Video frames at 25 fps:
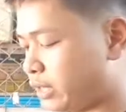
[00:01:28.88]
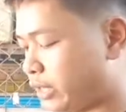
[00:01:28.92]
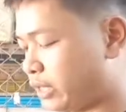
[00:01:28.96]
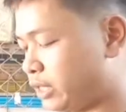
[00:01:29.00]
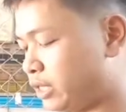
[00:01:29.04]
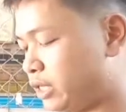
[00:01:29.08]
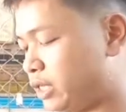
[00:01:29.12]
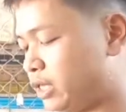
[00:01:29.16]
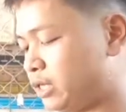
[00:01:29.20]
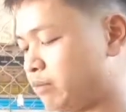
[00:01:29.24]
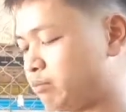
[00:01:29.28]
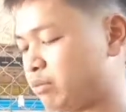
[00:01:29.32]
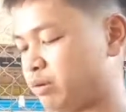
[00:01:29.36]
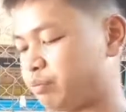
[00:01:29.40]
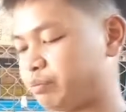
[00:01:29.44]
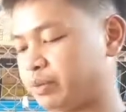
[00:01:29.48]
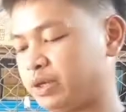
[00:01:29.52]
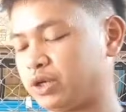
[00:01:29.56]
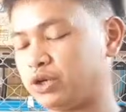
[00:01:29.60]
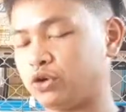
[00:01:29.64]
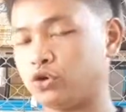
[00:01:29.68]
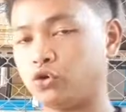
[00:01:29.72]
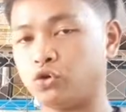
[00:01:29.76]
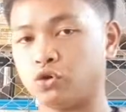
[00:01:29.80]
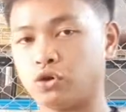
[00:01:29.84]
อันนี้มัน
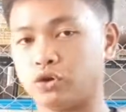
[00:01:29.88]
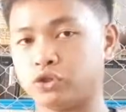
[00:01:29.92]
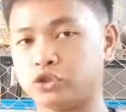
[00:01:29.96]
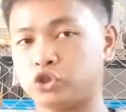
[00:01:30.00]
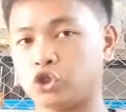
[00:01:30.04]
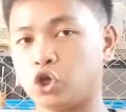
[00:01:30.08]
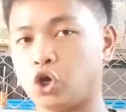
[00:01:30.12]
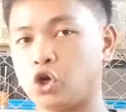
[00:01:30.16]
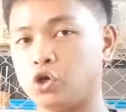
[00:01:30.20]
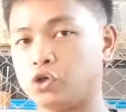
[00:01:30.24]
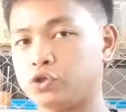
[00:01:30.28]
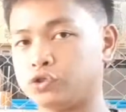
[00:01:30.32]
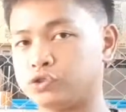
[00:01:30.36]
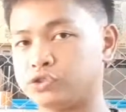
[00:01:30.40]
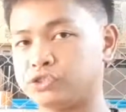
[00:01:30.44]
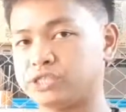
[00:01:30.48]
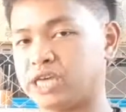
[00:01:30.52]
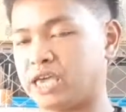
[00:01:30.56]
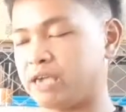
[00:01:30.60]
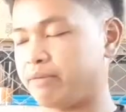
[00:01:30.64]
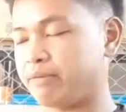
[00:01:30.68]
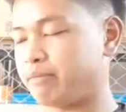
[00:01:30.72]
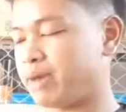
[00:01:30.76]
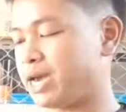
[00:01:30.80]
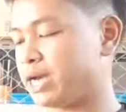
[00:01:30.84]
เป็นช่อง
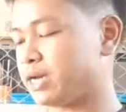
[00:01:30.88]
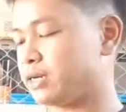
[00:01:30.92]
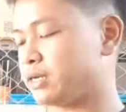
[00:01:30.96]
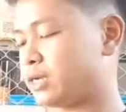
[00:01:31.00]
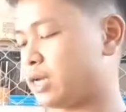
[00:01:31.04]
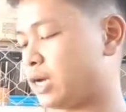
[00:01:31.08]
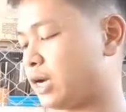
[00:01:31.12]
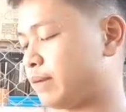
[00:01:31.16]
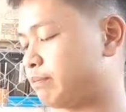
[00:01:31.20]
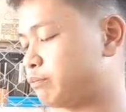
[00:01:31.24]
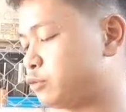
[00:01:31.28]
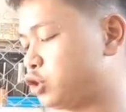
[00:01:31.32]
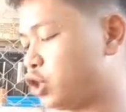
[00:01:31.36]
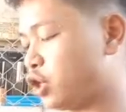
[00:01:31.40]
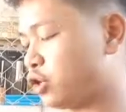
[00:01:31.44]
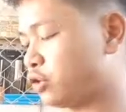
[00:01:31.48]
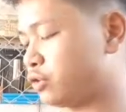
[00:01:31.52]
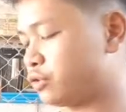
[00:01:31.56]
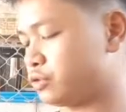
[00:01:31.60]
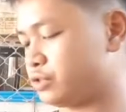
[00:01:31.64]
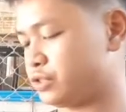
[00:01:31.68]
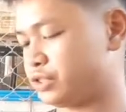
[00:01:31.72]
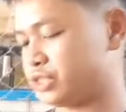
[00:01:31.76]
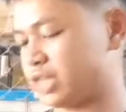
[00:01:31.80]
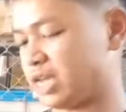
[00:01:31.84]
ใส่แม็กนะครับช่อ
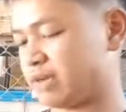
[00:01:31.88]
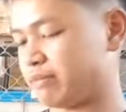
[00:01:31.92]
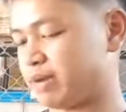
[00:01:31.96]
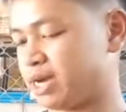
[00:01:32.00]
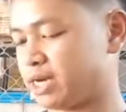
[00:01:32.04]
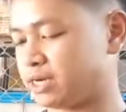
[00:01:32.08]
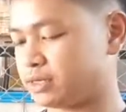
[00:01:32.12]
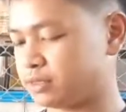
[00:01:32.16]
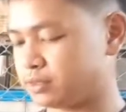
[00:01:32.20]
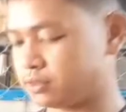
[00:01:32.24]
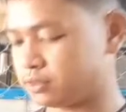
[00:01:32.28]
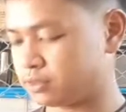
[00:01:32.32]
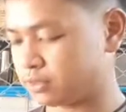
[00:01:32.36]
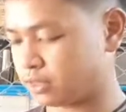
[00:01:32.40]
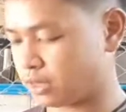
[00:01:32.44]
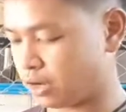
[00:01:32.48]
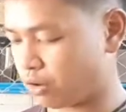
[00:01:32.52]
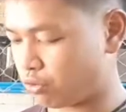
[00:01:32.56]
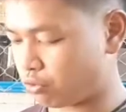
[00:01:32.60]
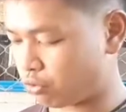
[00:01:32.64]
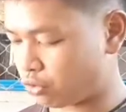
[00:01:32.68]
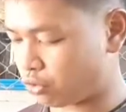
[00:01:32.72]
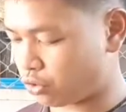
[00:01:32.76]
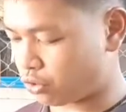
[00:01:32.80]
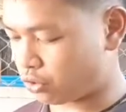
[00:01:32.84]
งใส่แม็ก
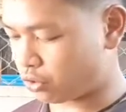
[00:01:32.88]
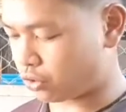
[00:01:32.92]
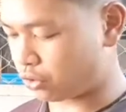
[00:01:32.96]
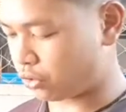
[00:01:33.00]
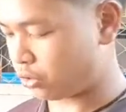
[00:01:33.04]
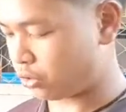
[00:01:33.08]
เราก็